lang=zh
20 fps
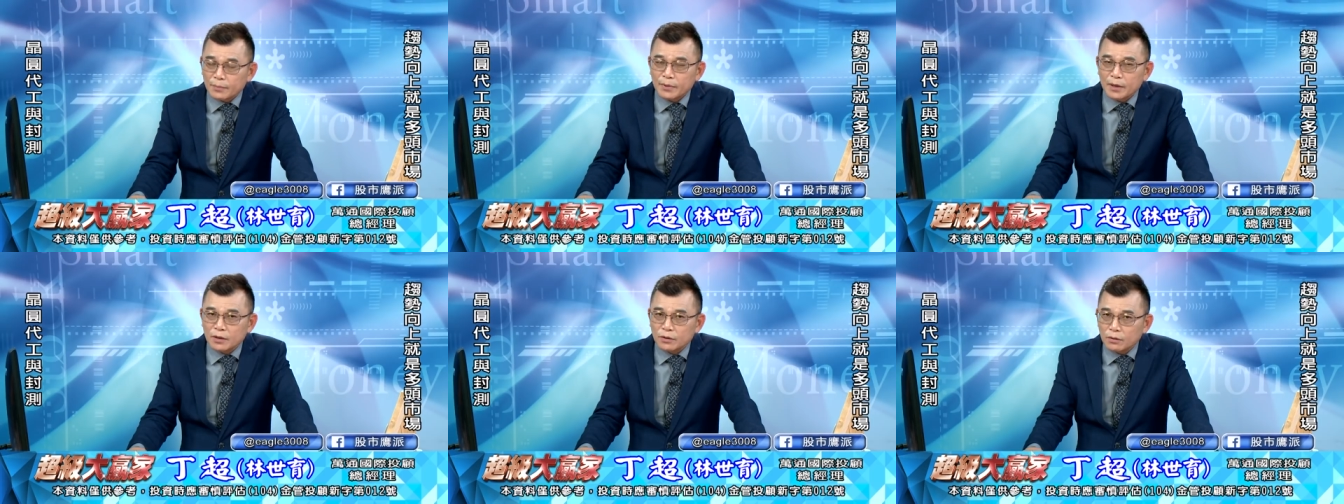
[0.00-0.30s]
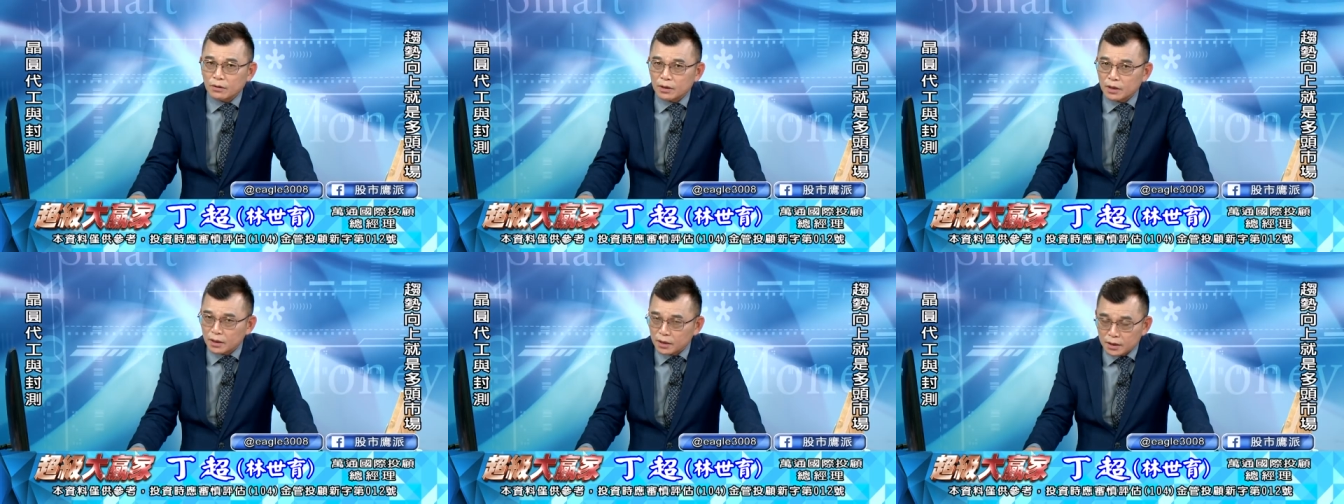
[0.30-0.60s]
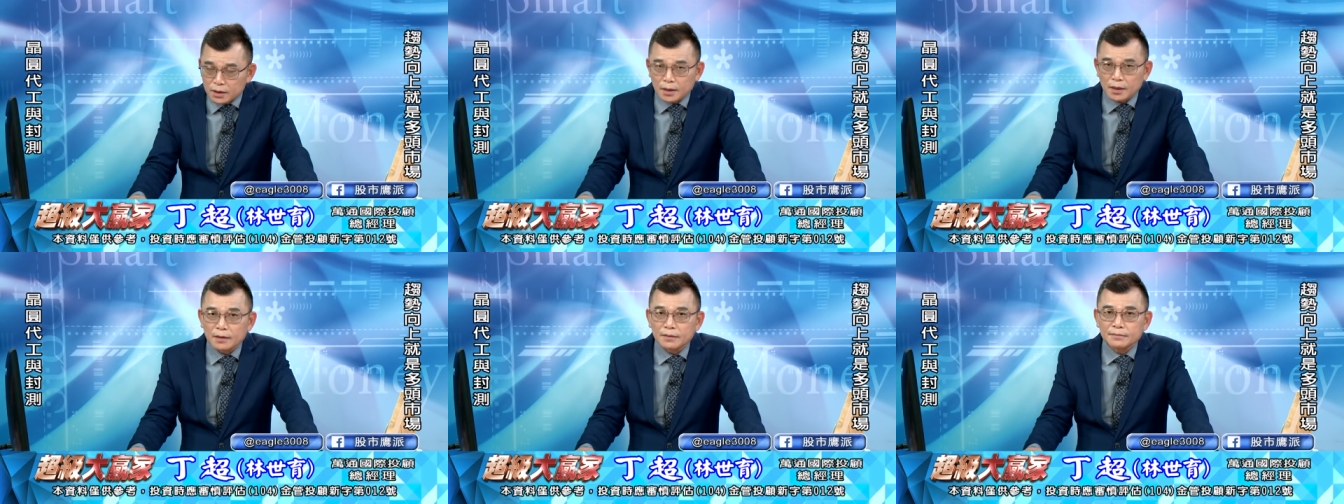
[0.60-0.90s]
变动可
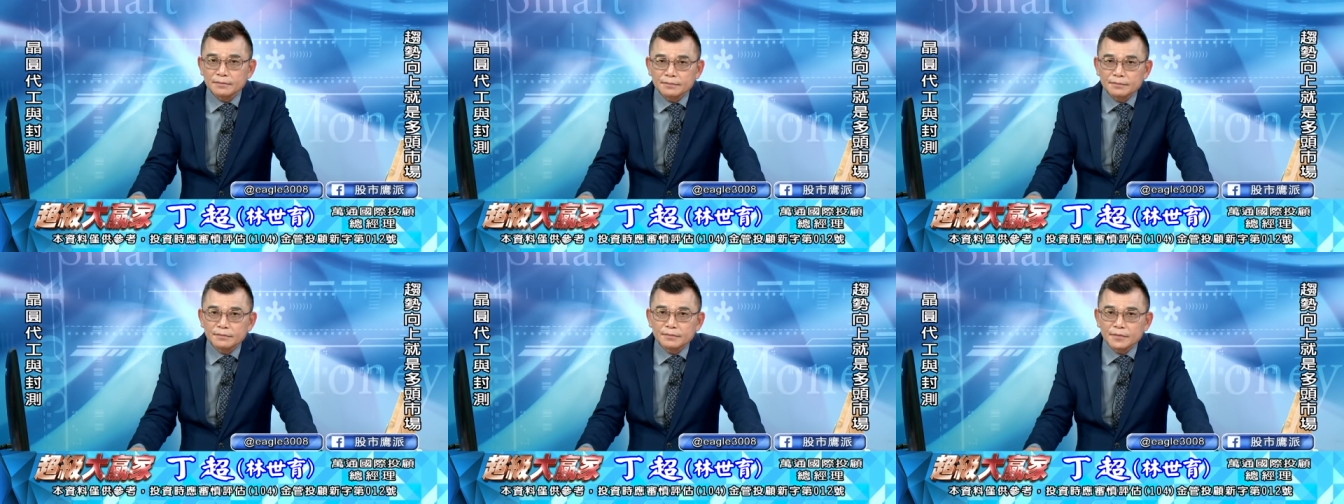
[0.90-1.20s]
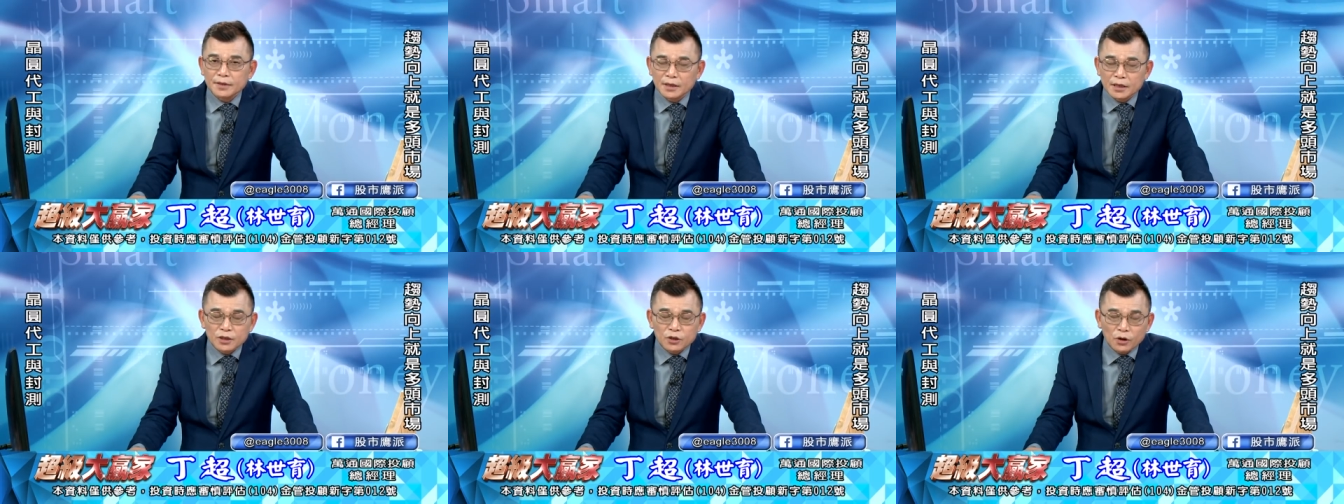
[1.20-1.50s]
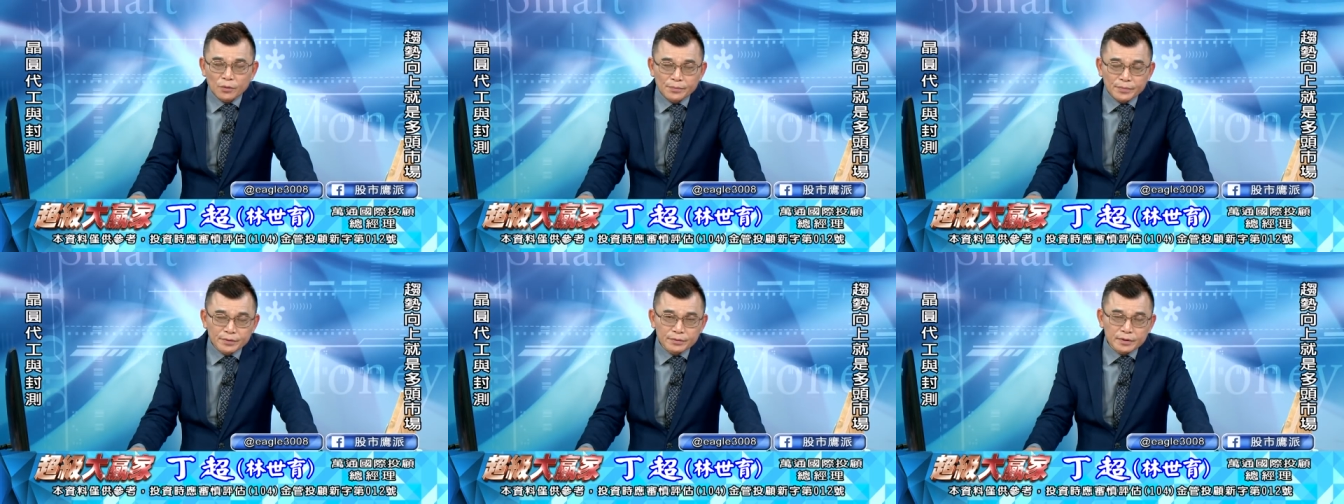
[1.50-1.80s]
以跌，可以
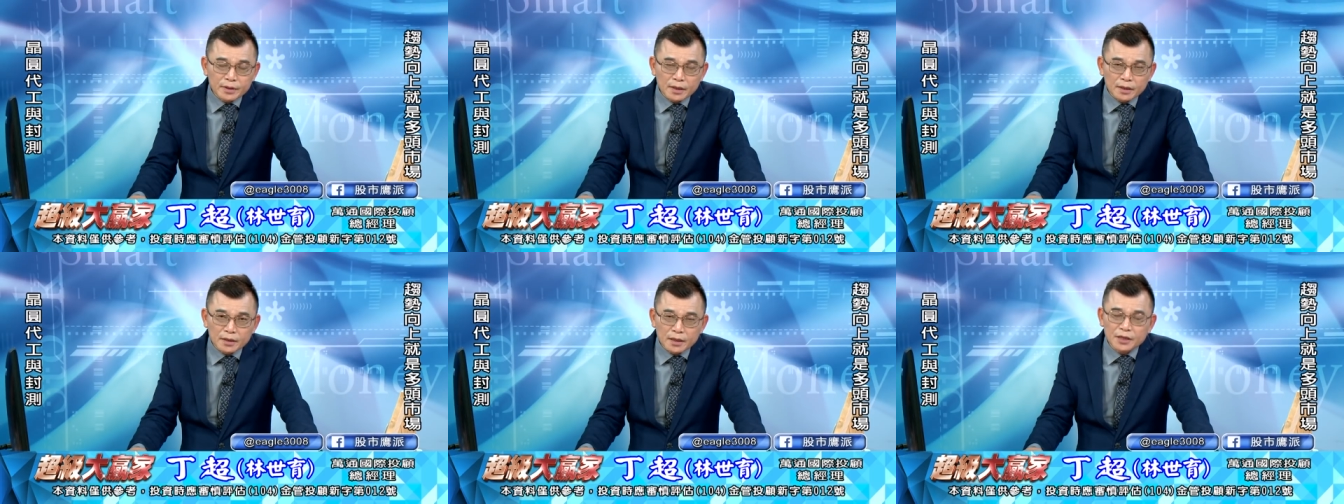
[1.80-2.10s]
同步跌。